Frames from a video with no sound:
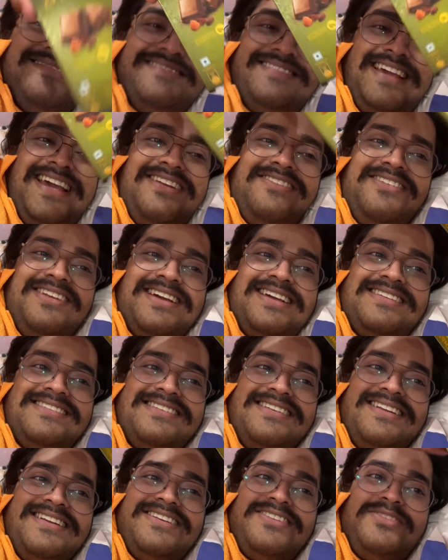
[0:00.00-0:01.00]
কেন
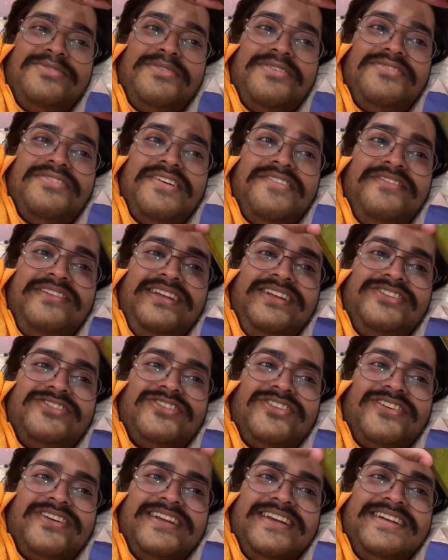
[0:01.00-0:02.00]
রেখেছিলে এটা তোমার ফেভারিট
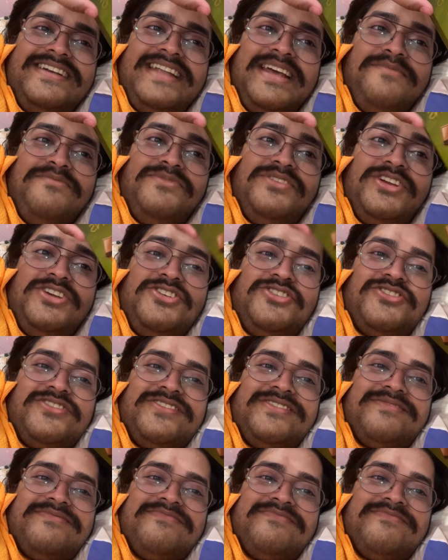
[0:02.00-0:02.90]
চকলেট টেম্পটেশন